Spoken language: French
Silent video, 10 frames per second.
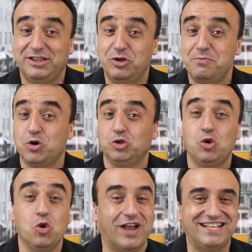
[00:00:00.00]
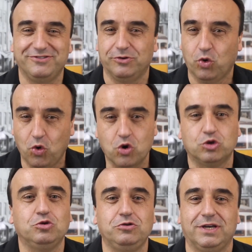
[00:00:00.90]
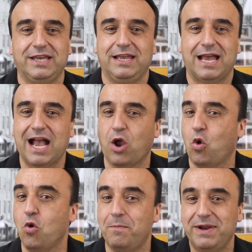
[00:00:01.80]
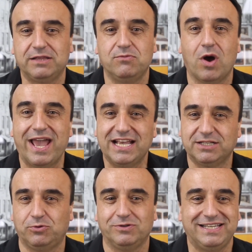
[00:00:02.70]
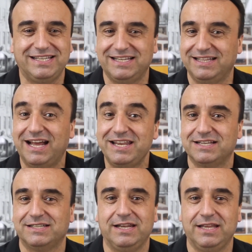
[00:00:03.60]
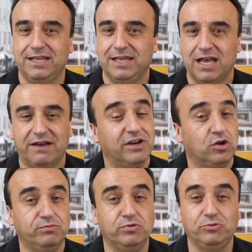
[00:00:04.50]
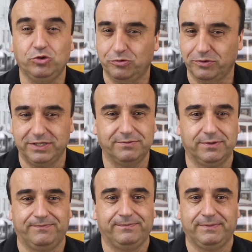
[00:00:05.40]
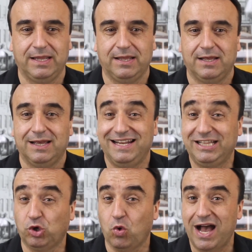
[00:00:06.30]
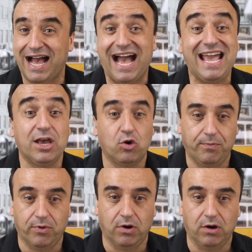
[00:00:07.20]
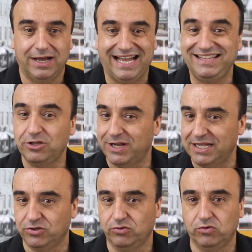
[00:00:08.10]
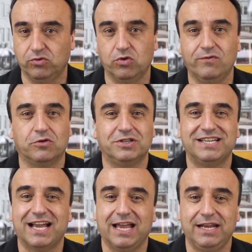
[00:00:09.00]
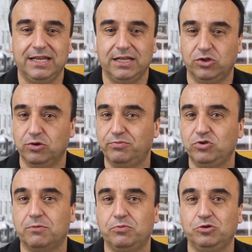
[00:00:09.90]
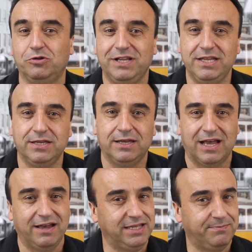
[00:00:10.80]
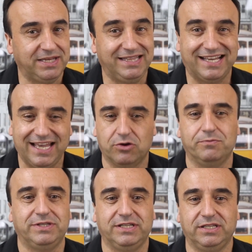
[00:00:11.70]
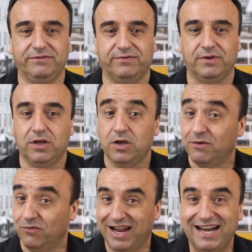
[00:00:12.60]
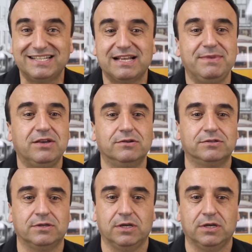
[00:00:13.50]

demande de location courte durée a complètement explosé ces dernières années avec le boom du tourisme. Les trois aéroports internationaux ouvrent chaque année de plus en plus de lignes à des prix très compétitifs. Voilà les amigos,